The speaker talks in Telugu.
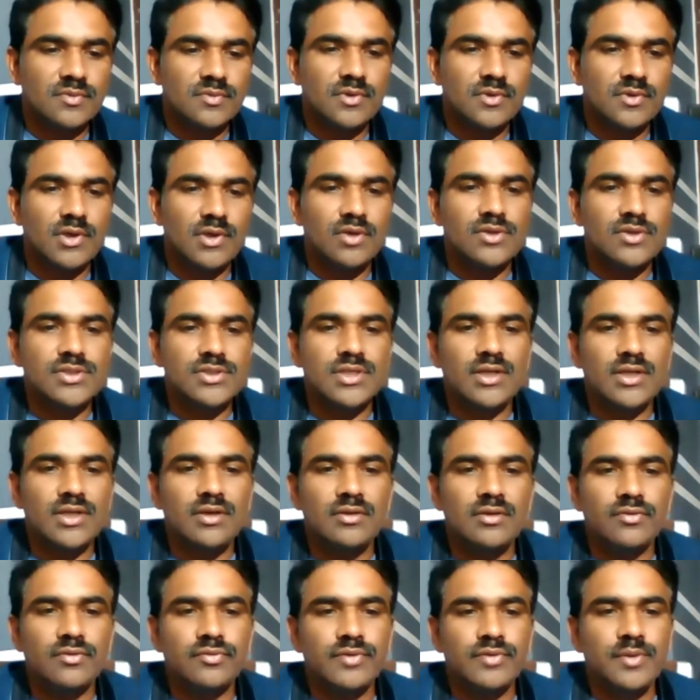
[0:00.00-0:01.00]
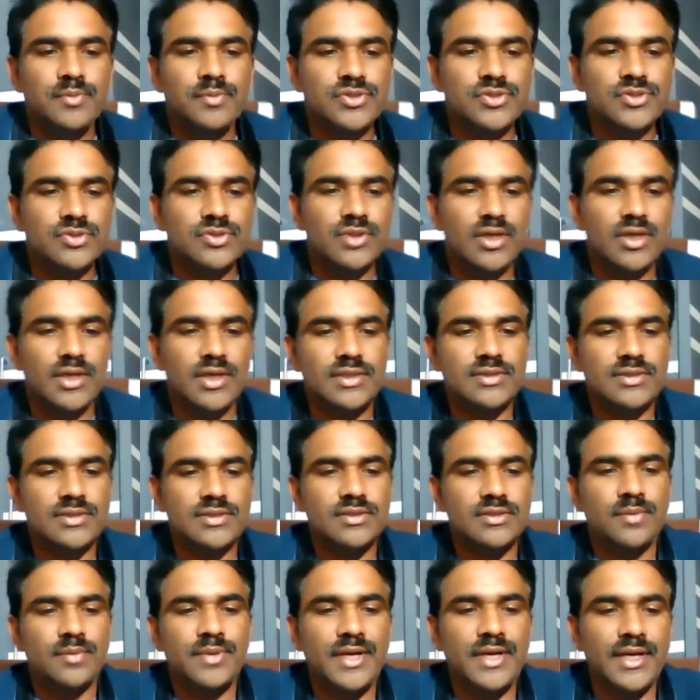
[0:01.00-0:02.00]
హలో సార్ వినిపిస్తుందా ఎస్
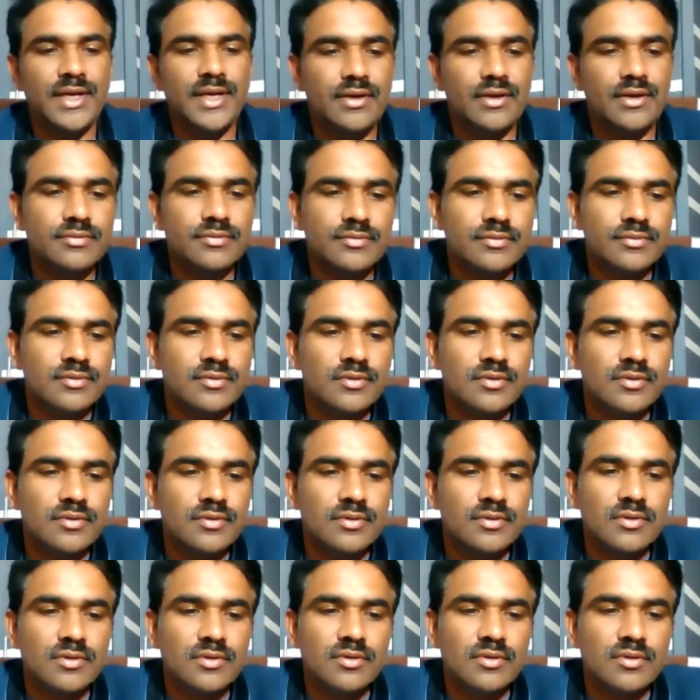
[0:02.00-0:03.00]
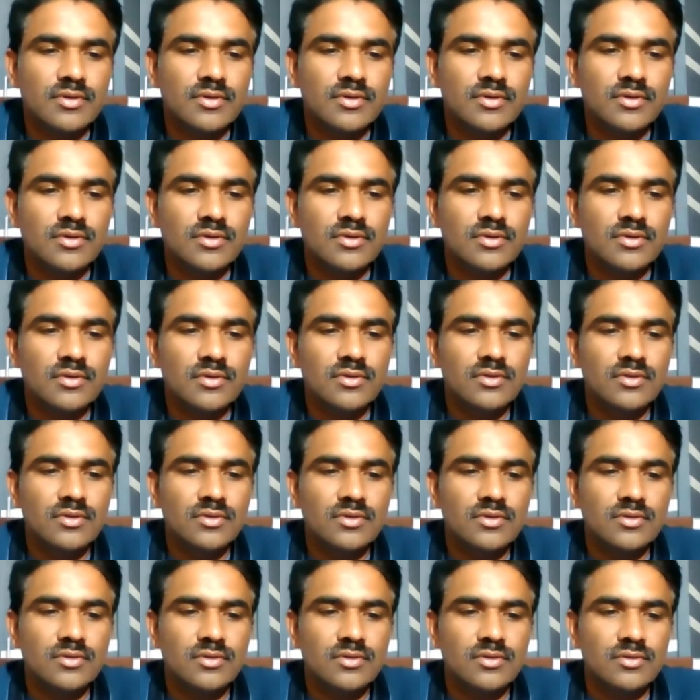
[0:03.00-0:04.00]
అబ్బిరెడ్డి గారు
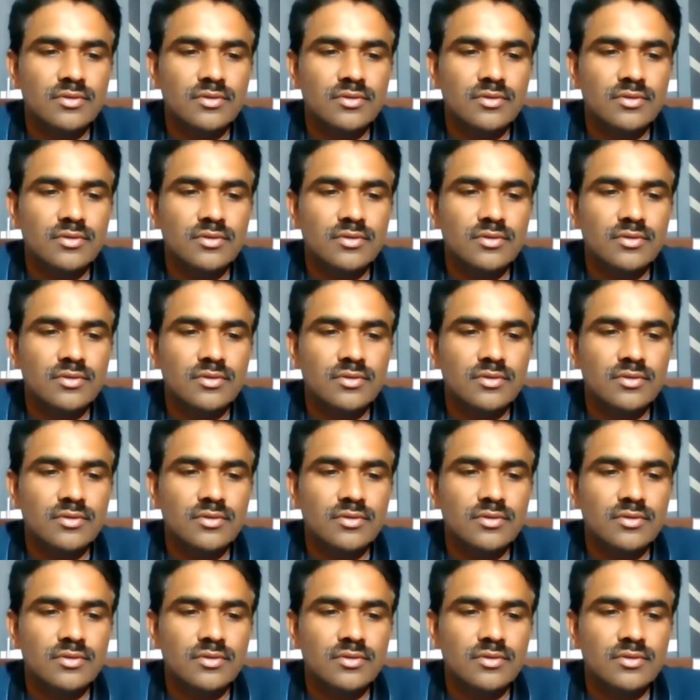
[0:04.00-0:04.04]
సార్